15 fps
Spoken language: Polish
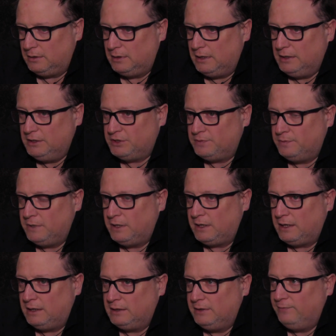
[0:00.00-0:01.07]
Daliśmy
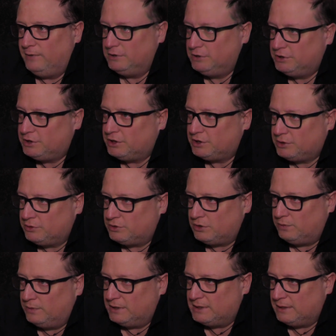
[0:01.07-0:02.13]
radę 26
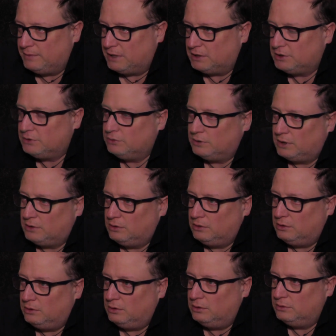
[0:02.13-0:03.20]
osoby zabrać tutaj
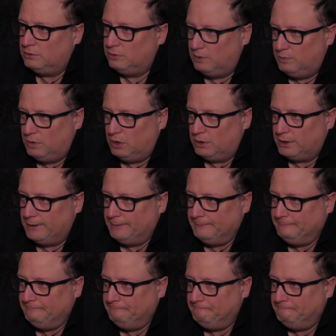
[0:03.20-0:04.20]
do, do Elbląga.